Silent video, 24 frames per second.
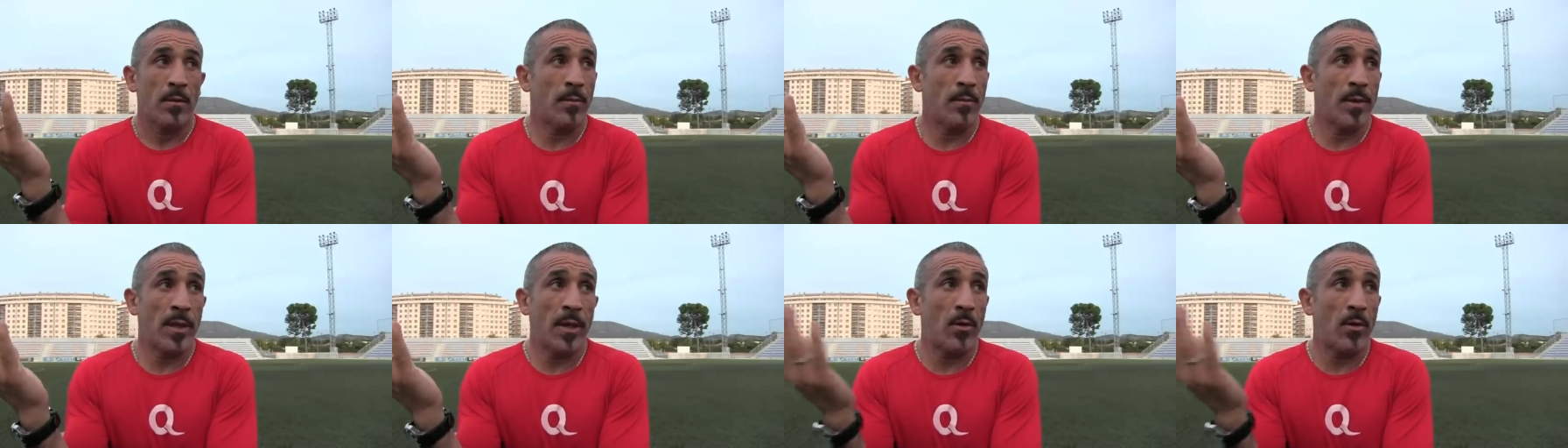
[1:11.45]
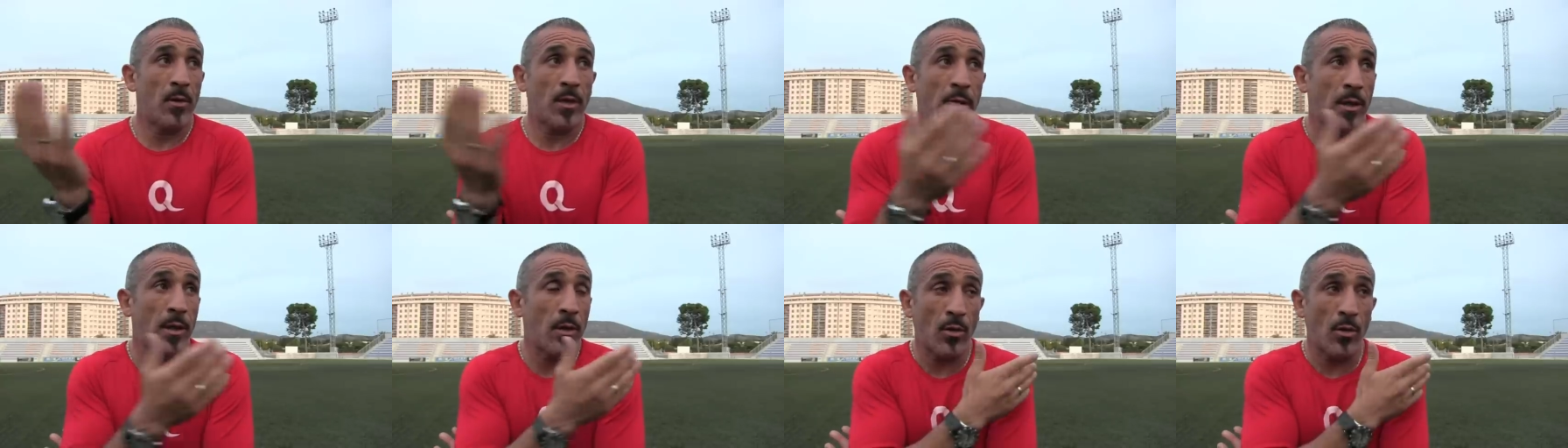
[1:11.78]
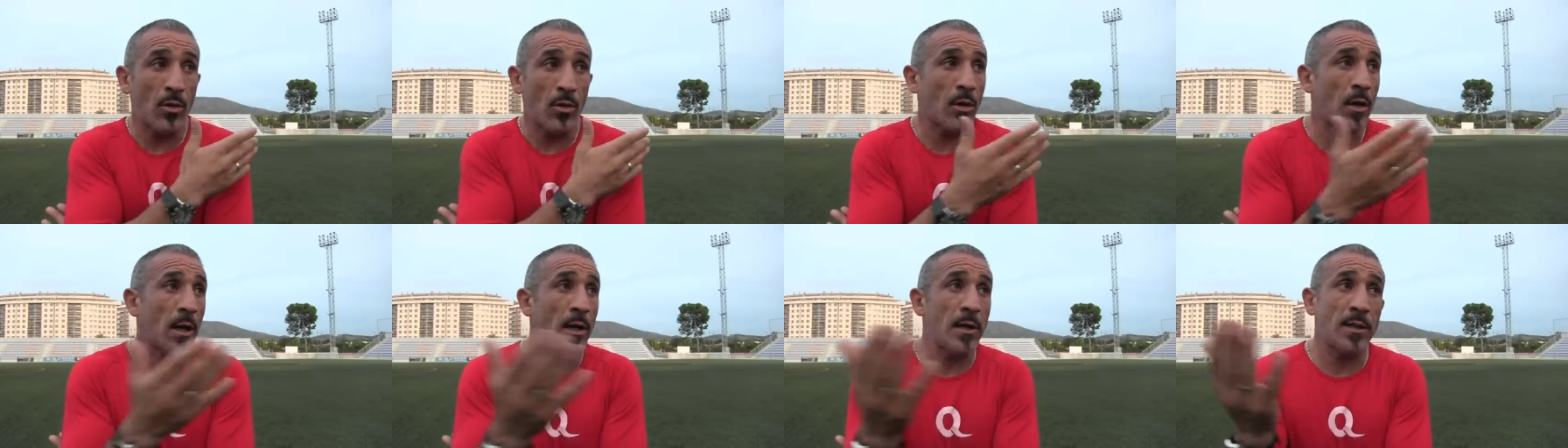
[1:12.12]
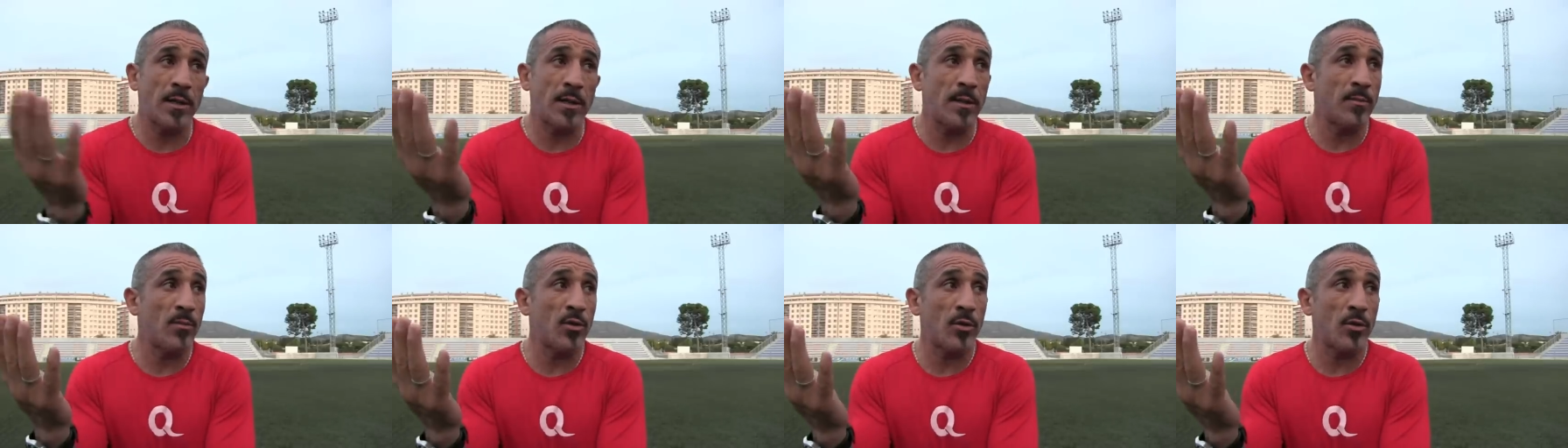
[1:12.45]
Hombre, lo que dejó
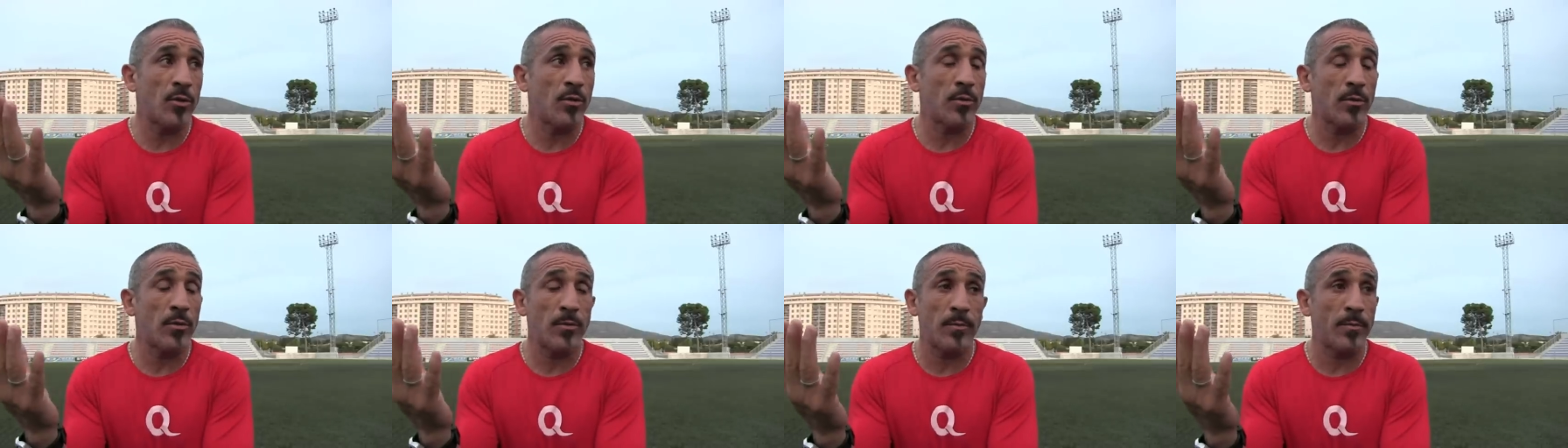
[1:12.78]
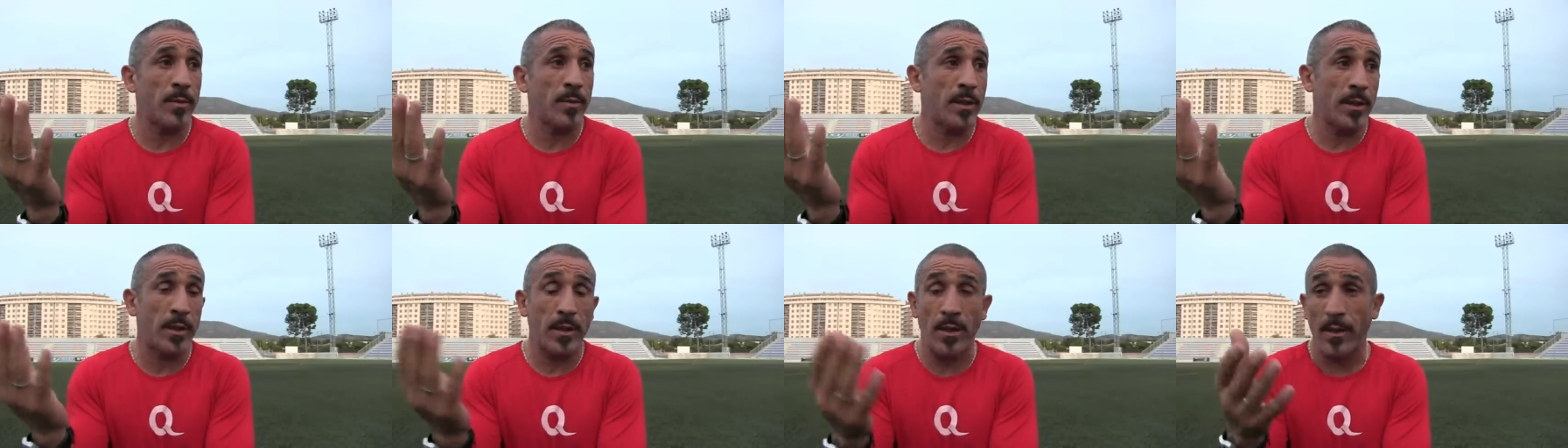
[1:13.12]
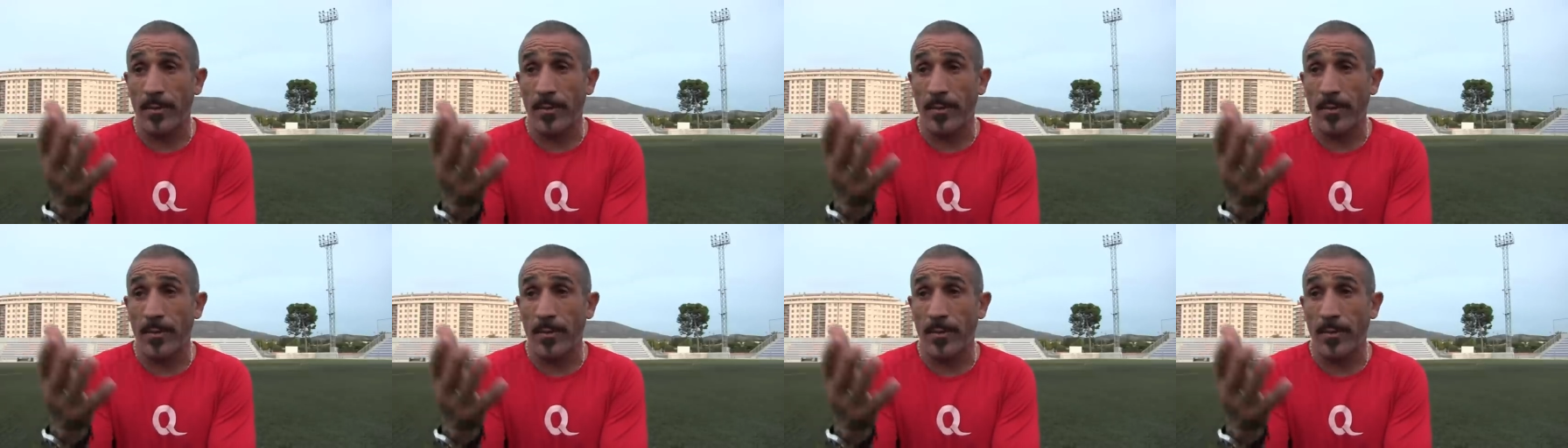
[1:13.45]
clarísimo, eh,